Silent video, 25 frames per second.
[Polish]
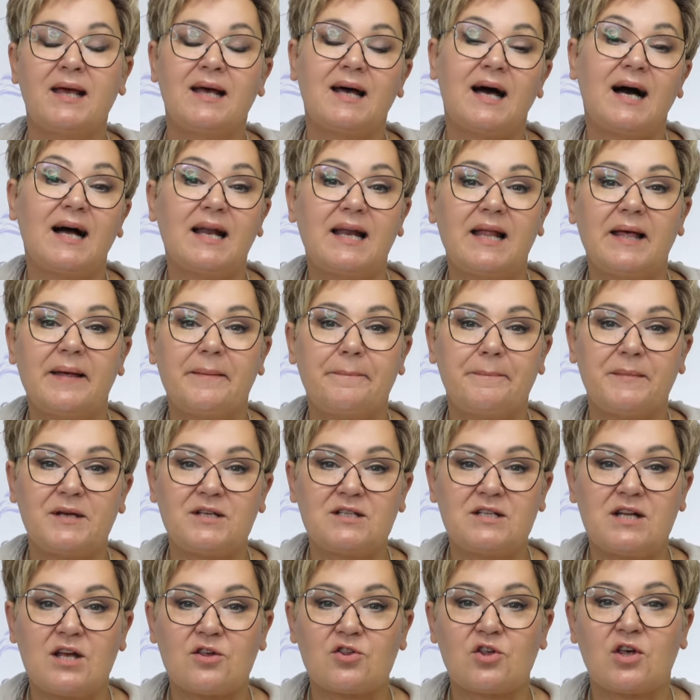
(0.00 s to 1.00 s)
Ale
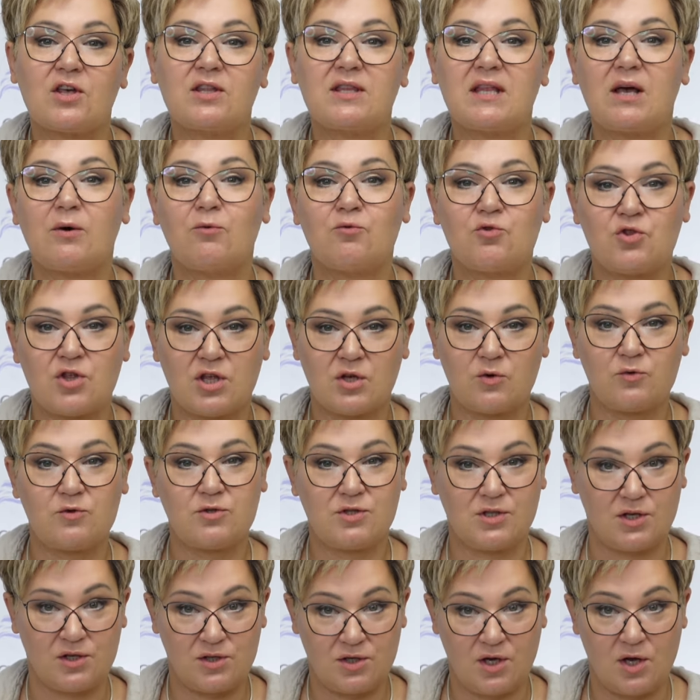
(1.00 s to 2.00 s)
myślę, że
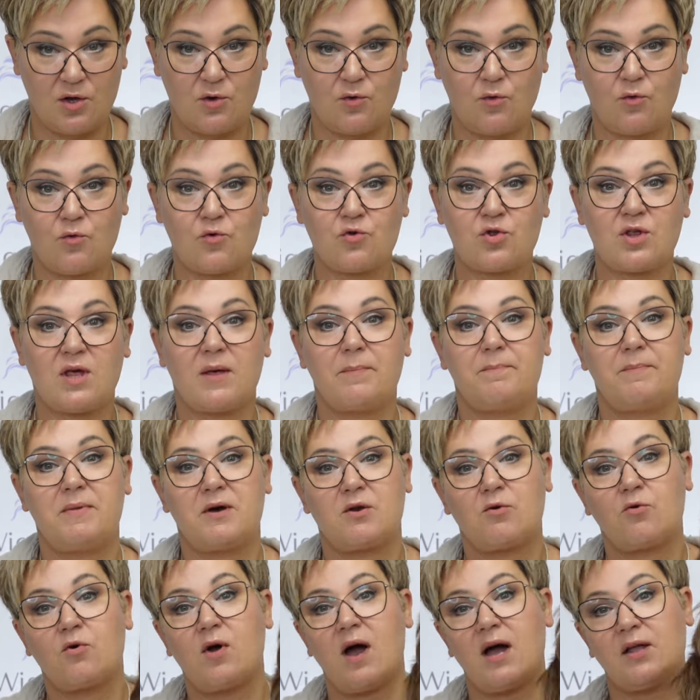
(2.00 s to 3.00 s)
nauczyłyście się już, że
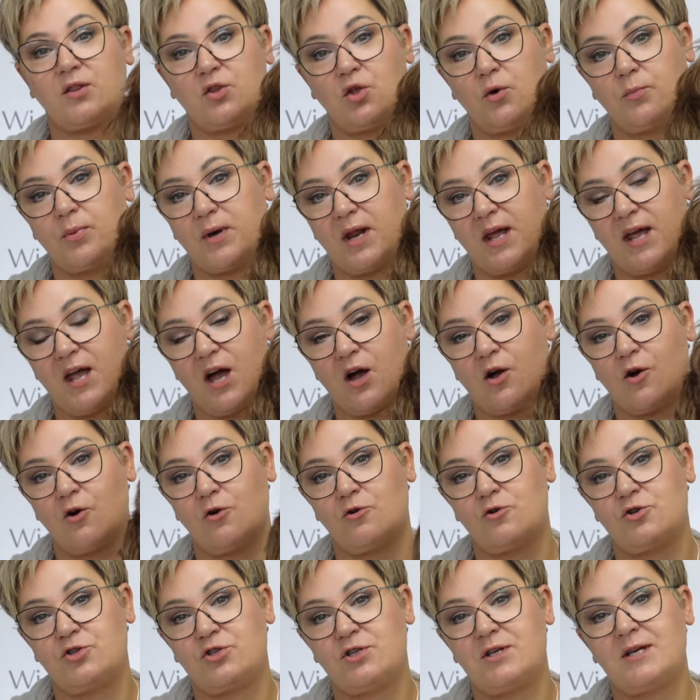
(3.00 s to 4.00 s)
peruka dobrej
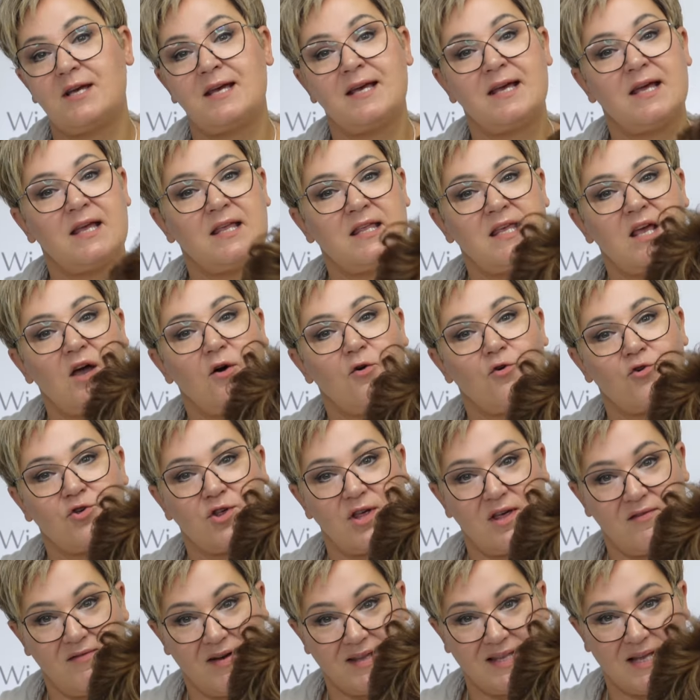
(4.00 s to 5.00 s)
jakości nie
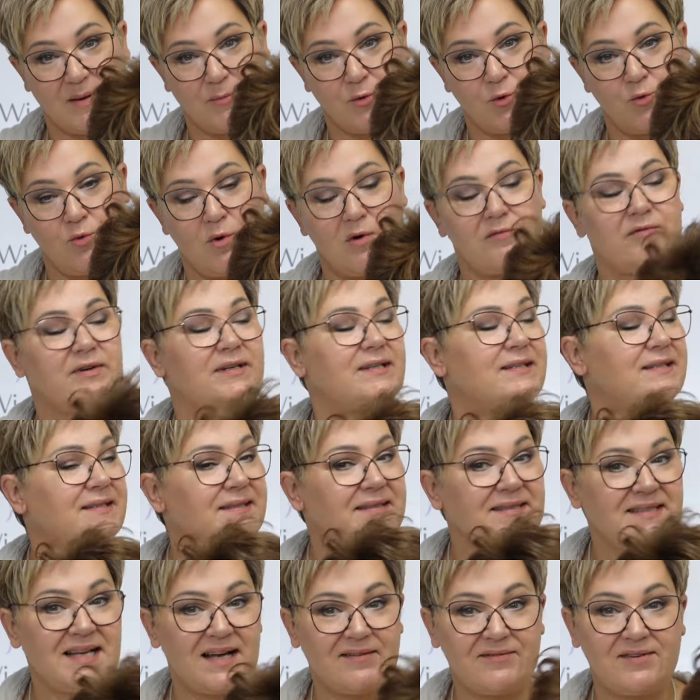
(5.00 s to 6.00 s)
ogrzewa nam głowy,
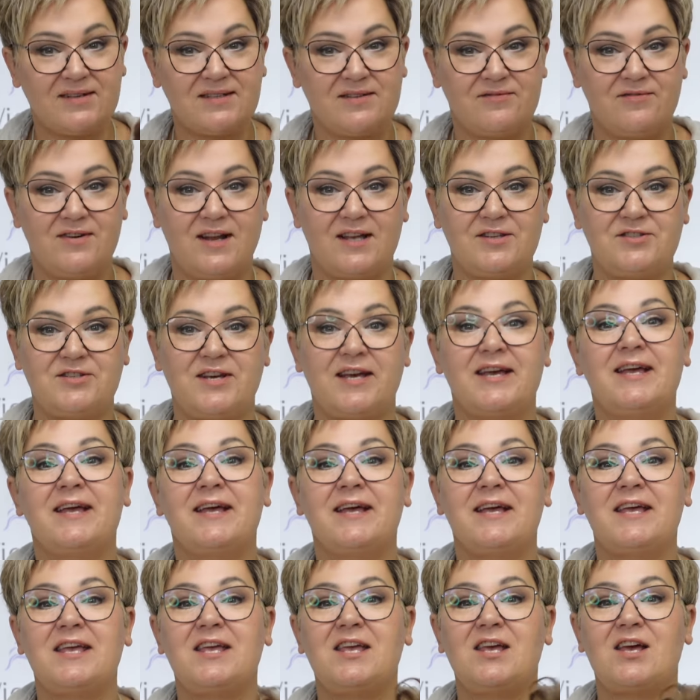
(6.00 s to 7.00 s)
nawet w lecie.
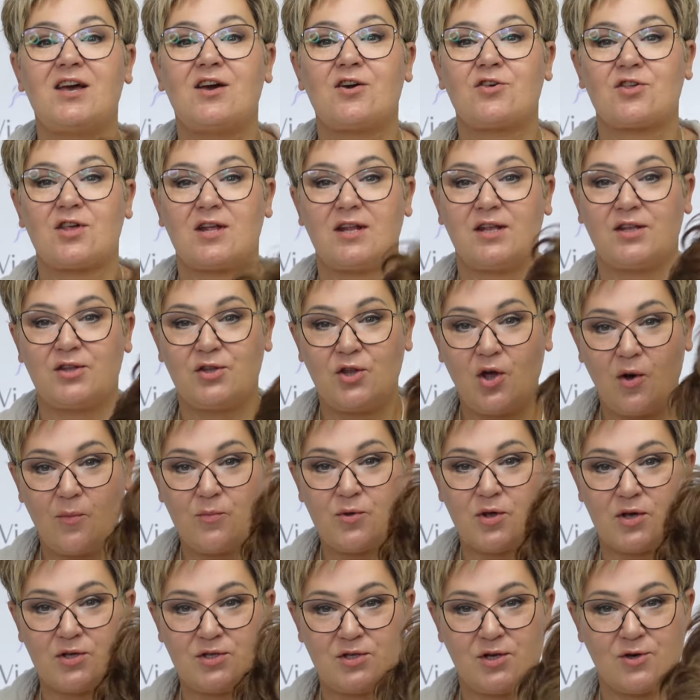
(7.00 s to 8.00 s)
I jeżeli
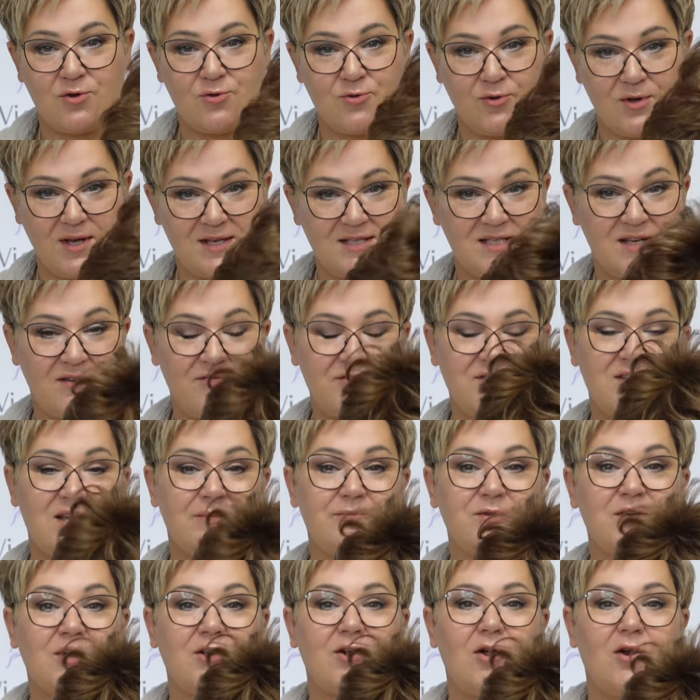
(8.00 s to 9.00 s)
dobrze się czujecie w
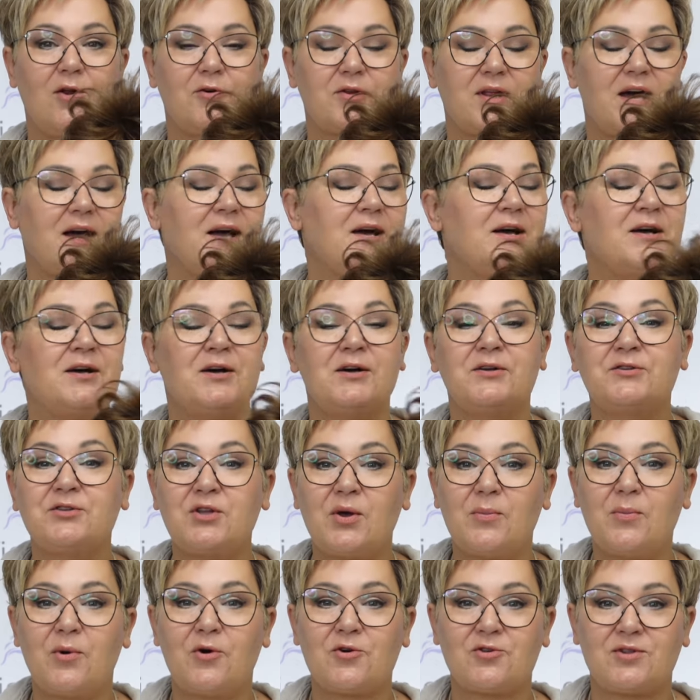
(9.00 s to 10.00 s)
ciemnych kolorach,
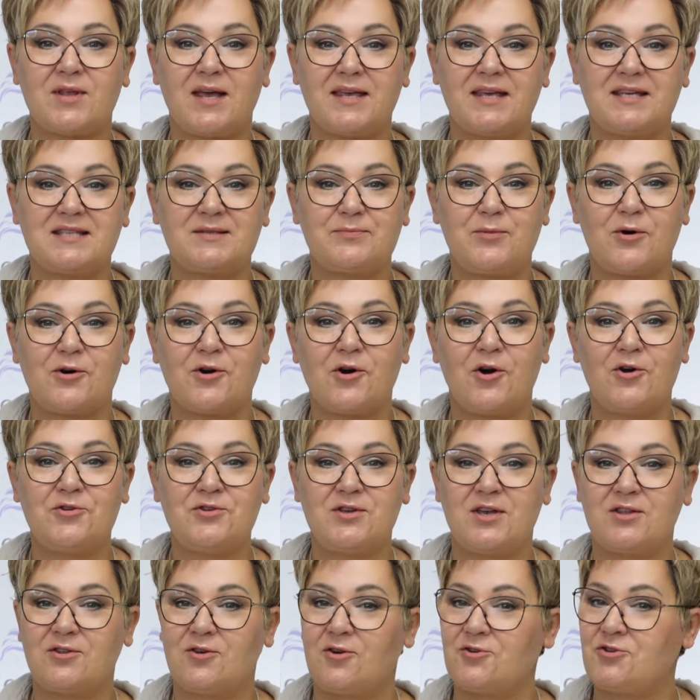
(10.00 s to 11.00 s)
to można je
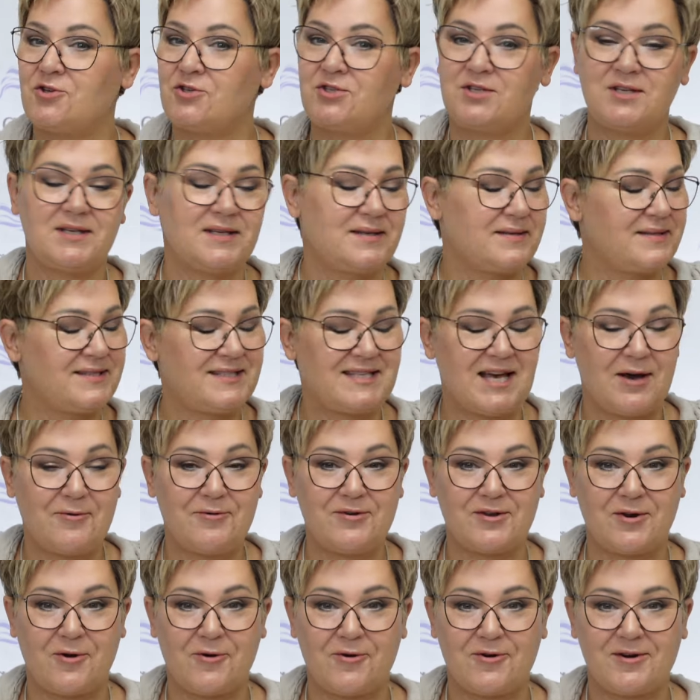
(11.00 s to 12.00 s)
spokojnie nosić
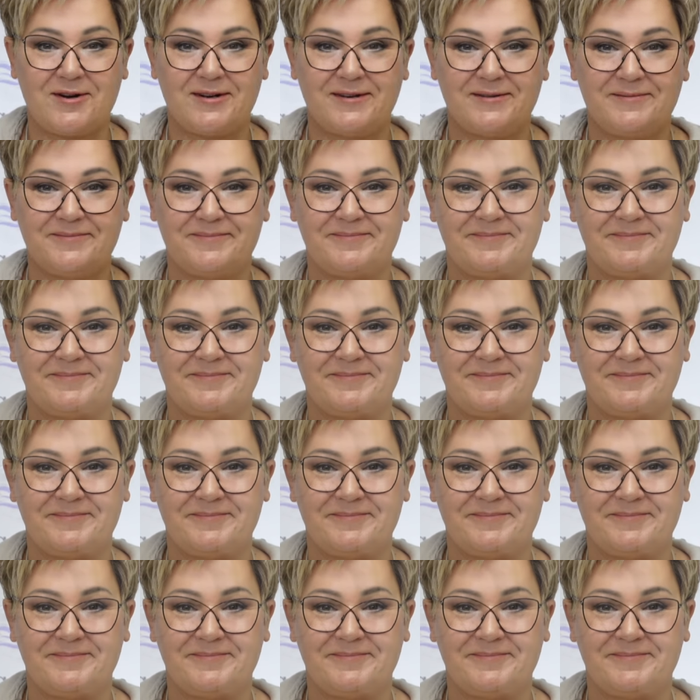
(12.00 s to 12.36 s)
cały rok.